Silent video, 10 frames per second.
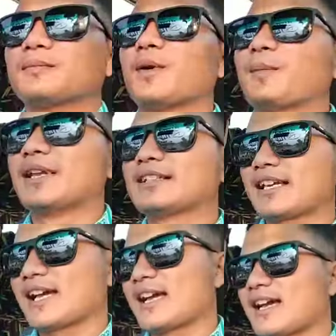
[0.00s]

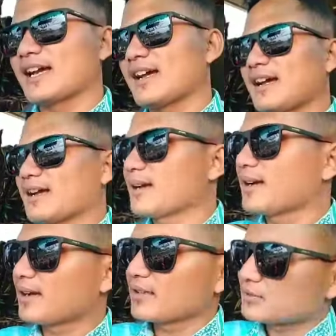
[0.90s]
mobilnya
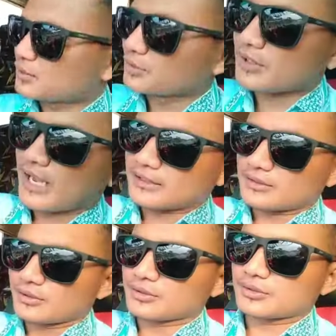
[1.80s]

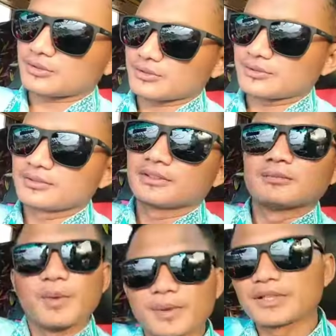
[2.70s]
ratus
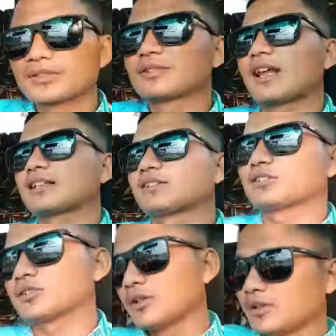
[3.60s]
tujuh
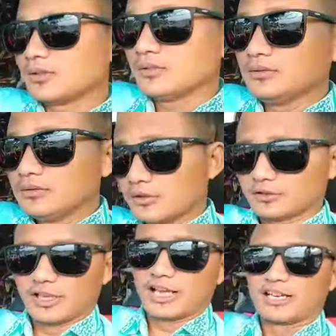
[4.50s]
ratus
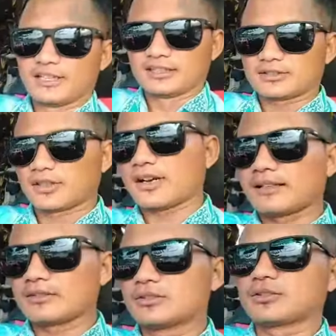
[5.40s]
dari hari ini
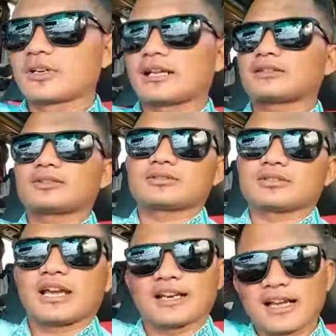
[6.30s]
setoran 700
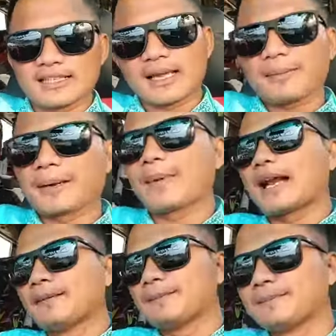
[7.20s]
karena nggak nyampe
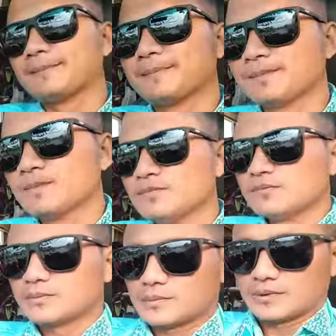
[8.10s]
malam
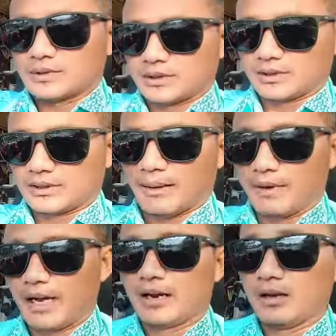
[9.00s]

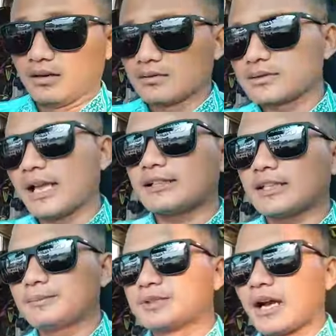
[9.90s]
tapi kalau yang
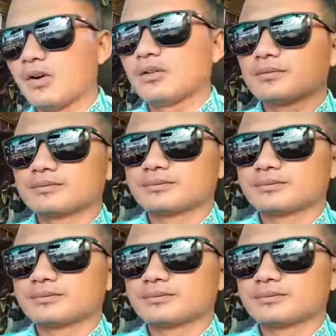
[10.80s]
trip jauh